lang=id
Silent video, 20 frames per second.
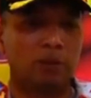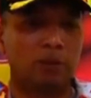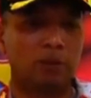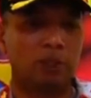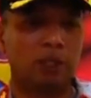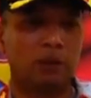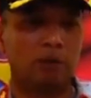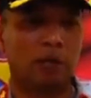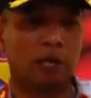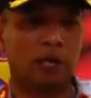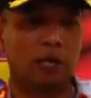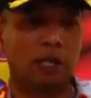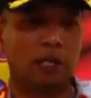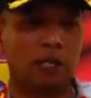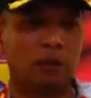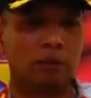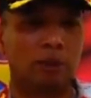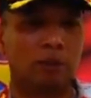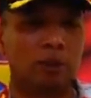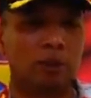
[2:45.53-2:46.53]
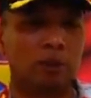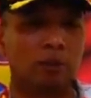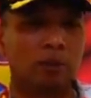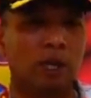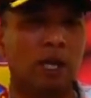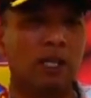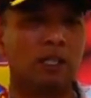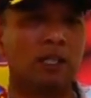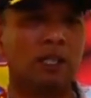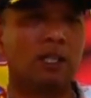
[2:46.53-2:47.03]
tidak makan dan minum
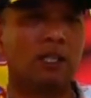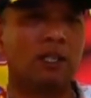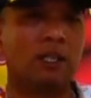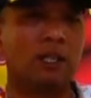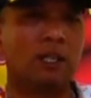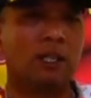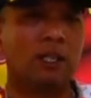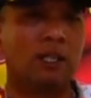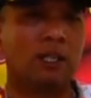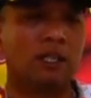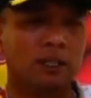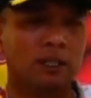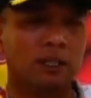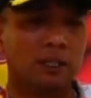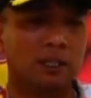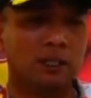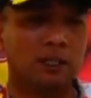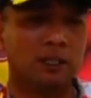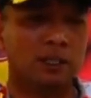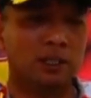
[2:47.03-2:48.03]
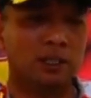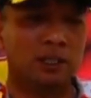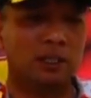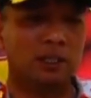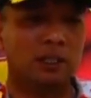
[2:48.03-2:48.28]
hanya uh,